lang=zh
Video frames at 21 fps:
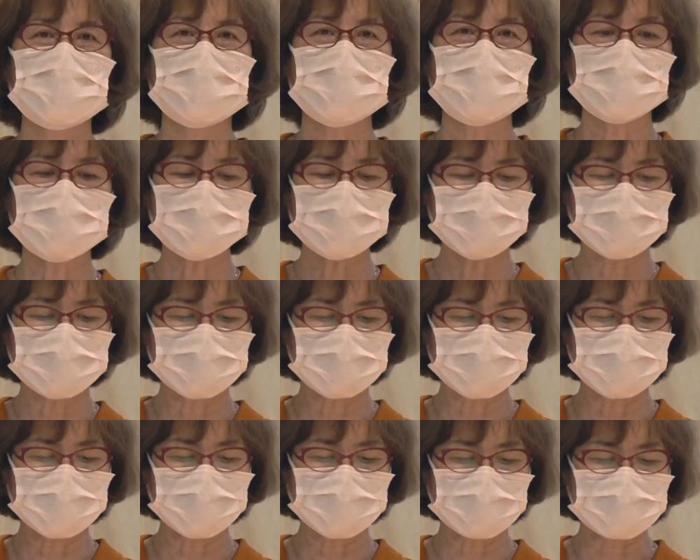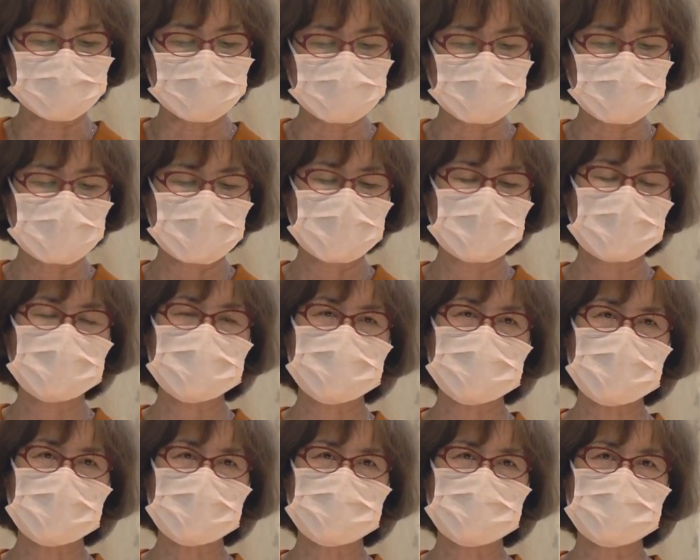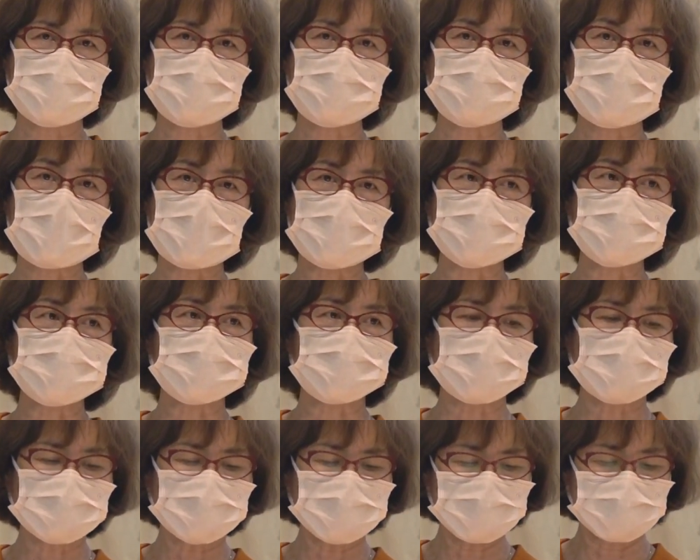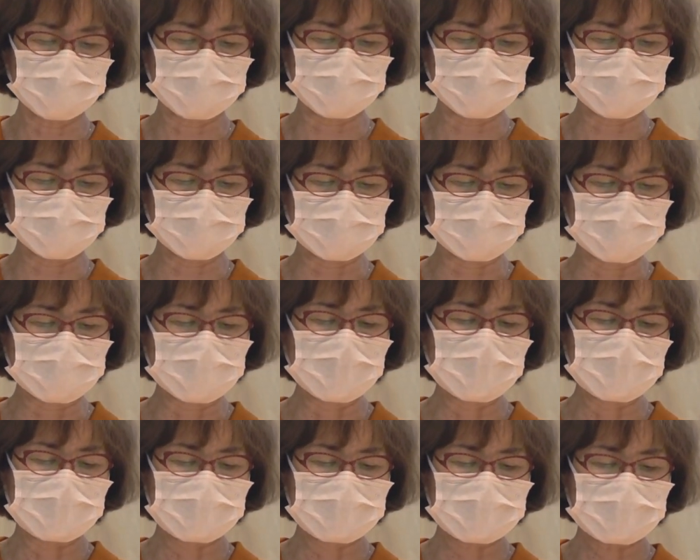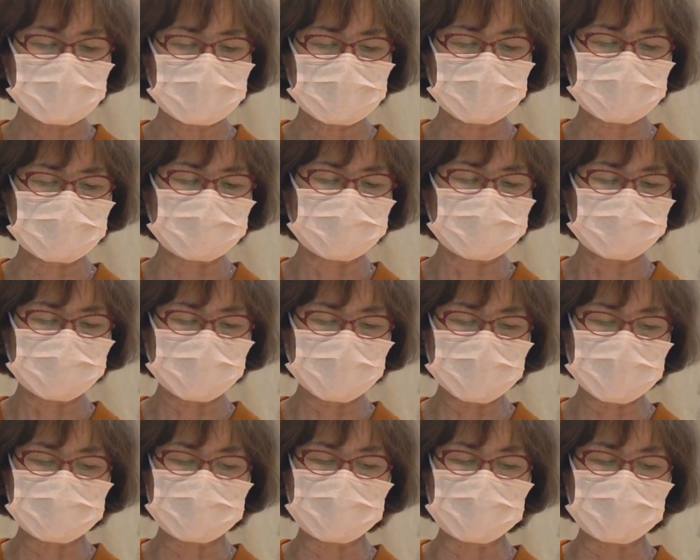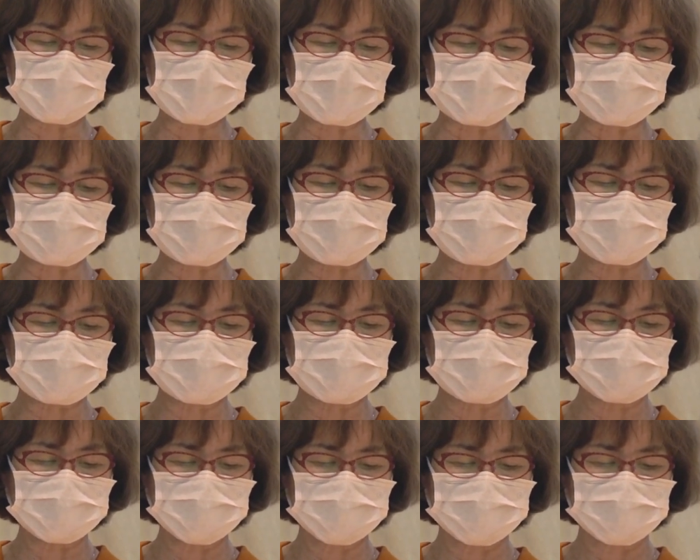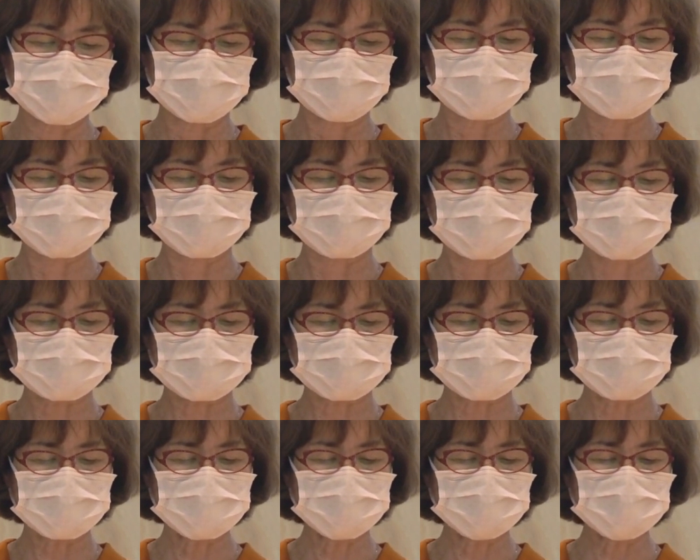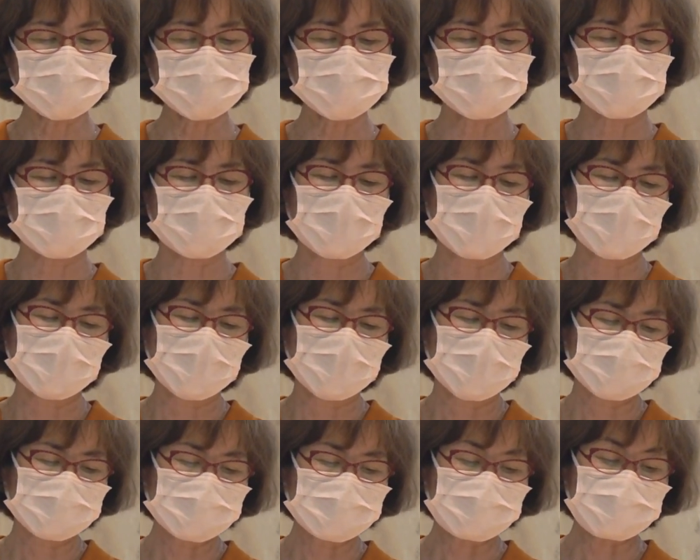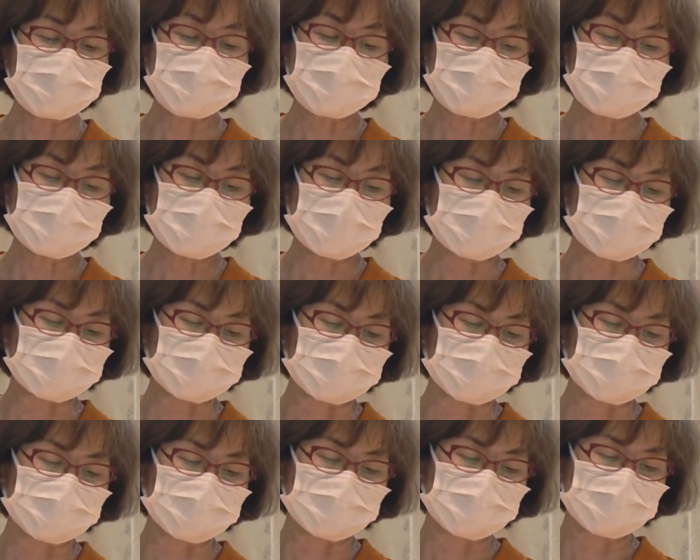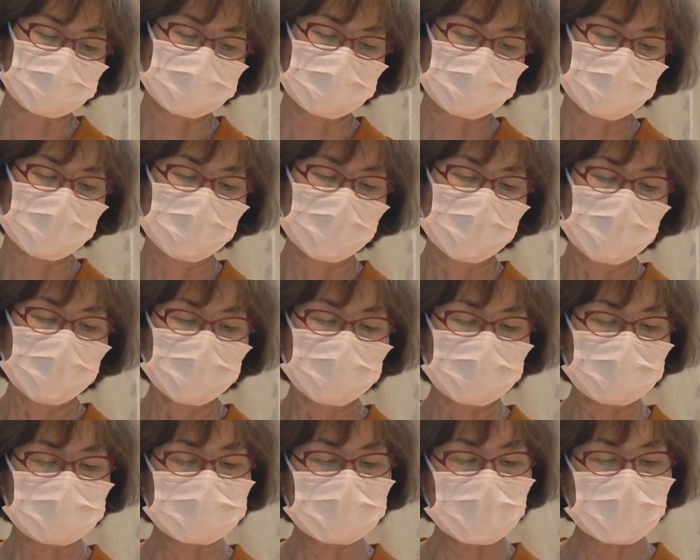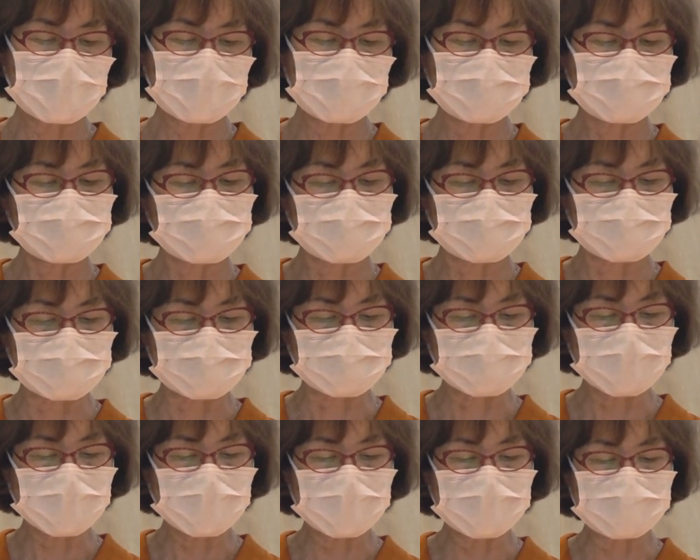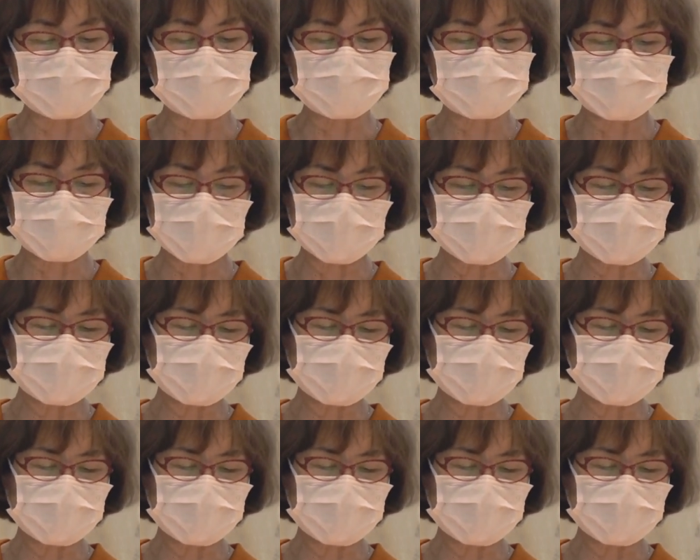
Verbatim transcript: 攻读《圣保禄宗徒致腓利伯人书》，弟兄们，我在主内非